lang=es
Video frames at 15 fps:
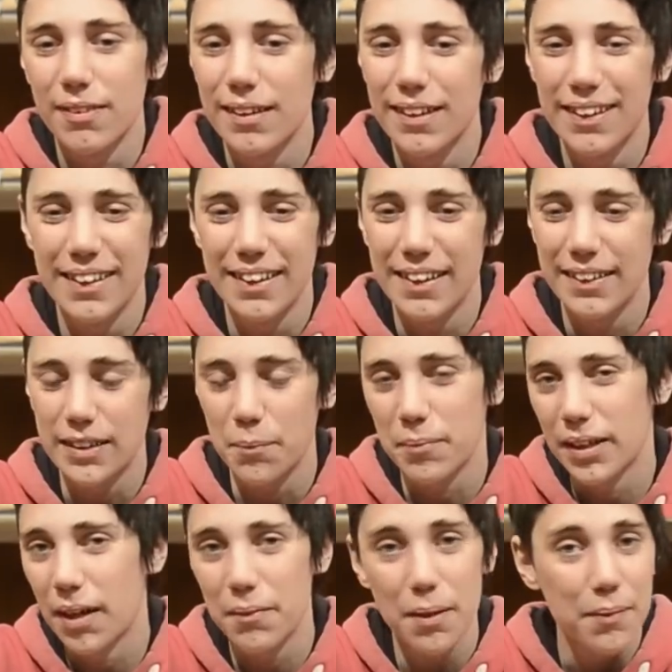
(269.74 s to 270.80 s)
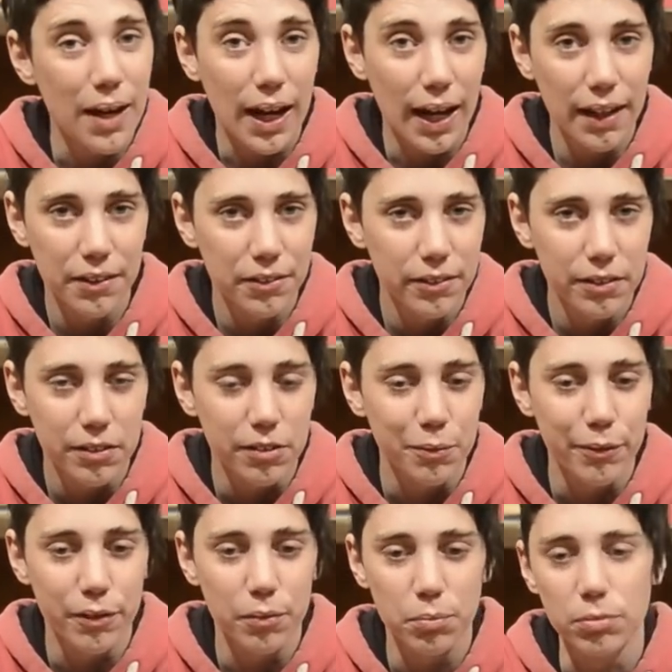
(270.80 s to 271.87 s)
Eh, también había viajado
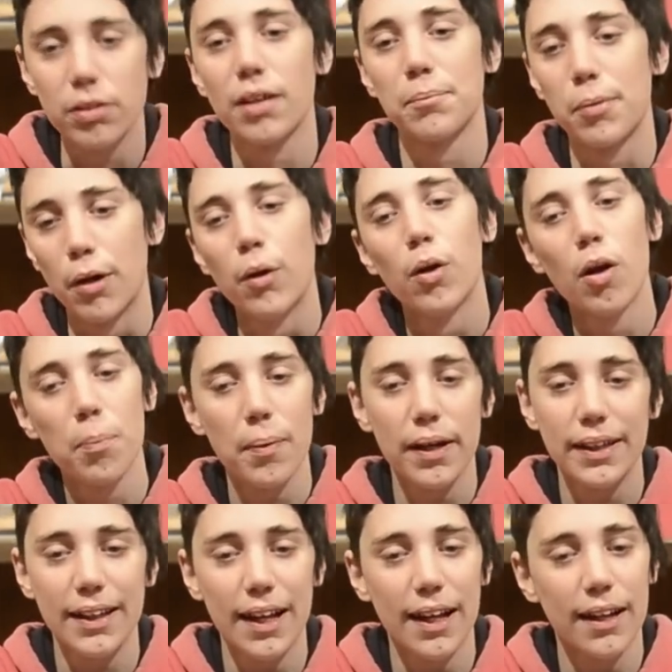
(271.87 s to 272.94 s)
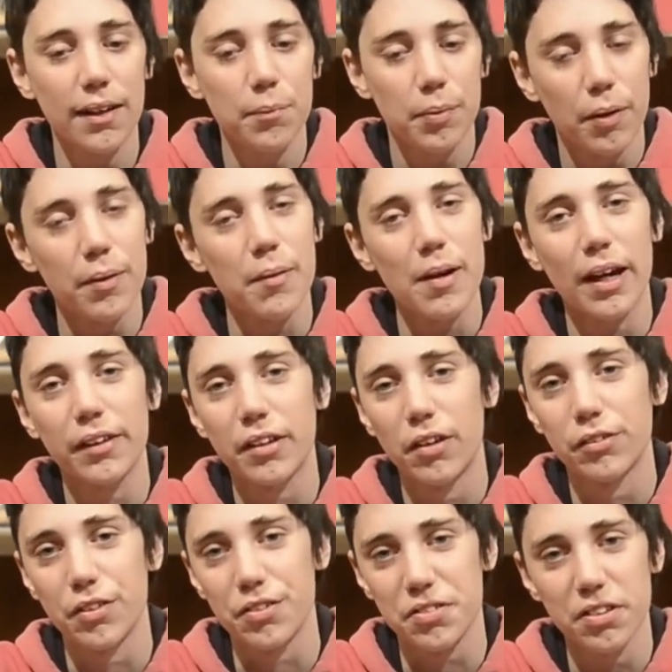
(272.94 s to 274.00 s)
como por Europa y tal, pero había viajado en
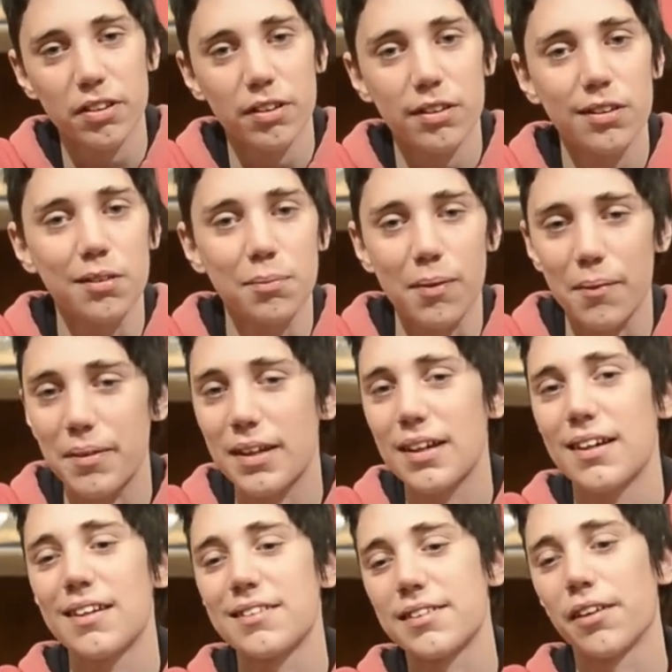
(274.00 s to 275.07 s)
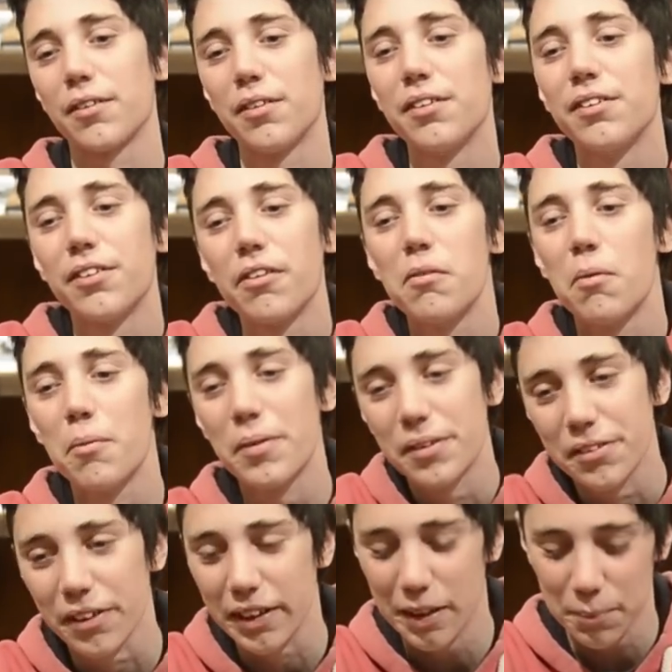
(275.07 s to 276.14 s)
autostop, había estado en todo el
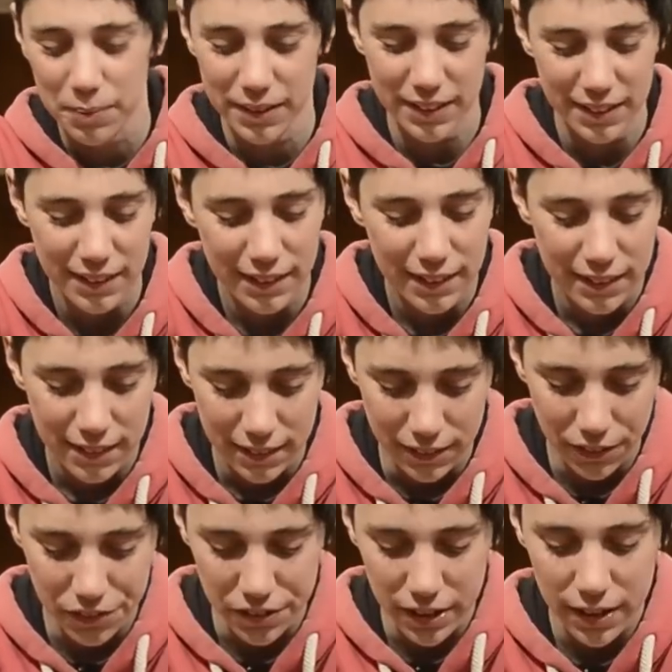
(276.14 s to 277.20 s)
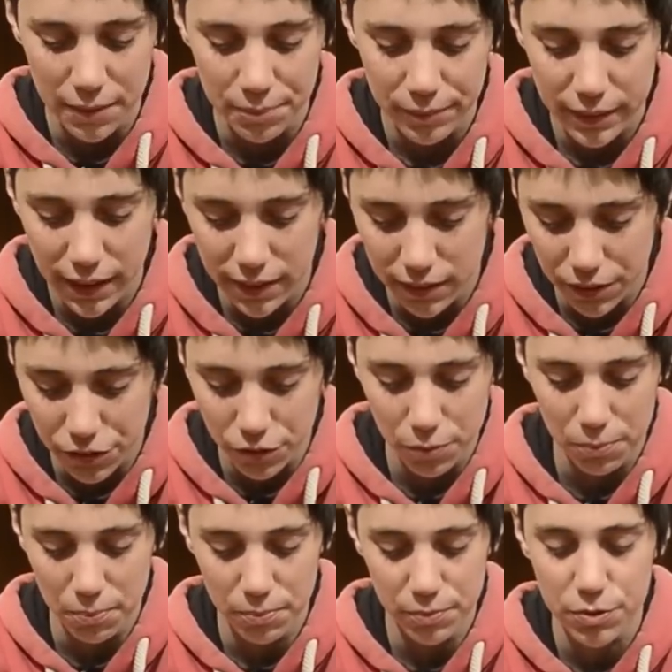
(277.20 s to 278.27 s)
movimiento hippie, no sé, es eso,
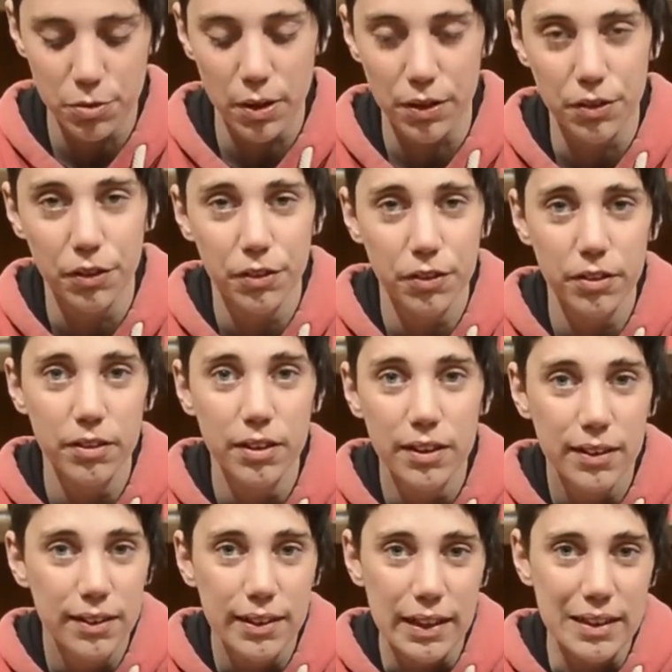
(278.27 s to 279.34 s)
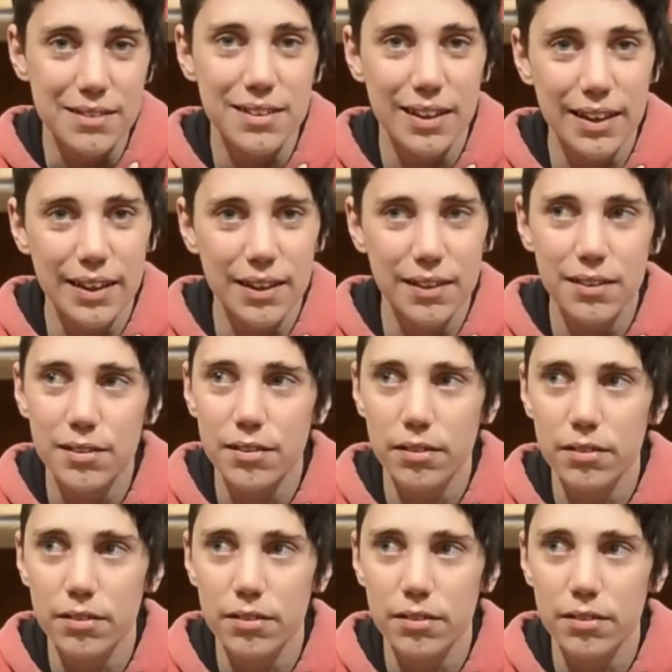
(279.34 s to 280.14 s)
sobre todo es que